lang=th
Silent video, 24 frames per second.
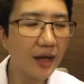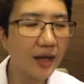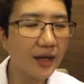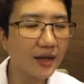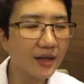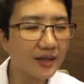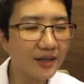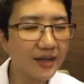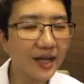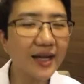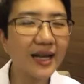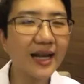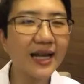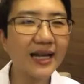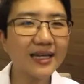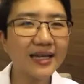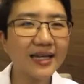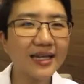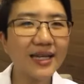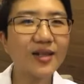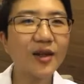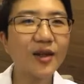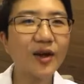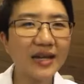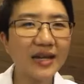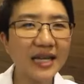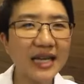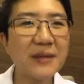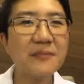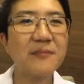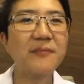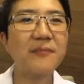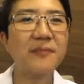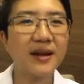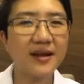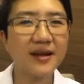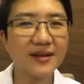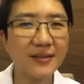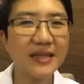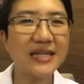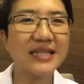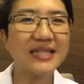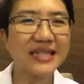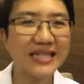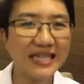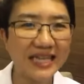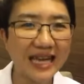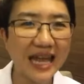เนื้ออะไรที่ตอนดิบมันเป็น
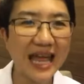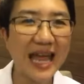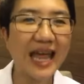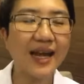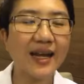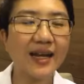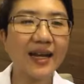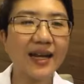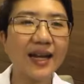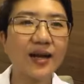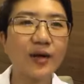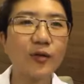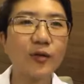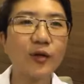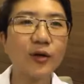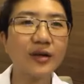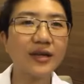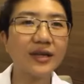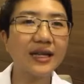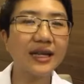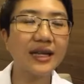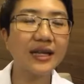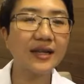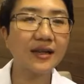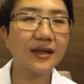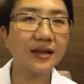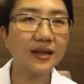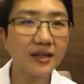สีแดงเนี่ยควรกิน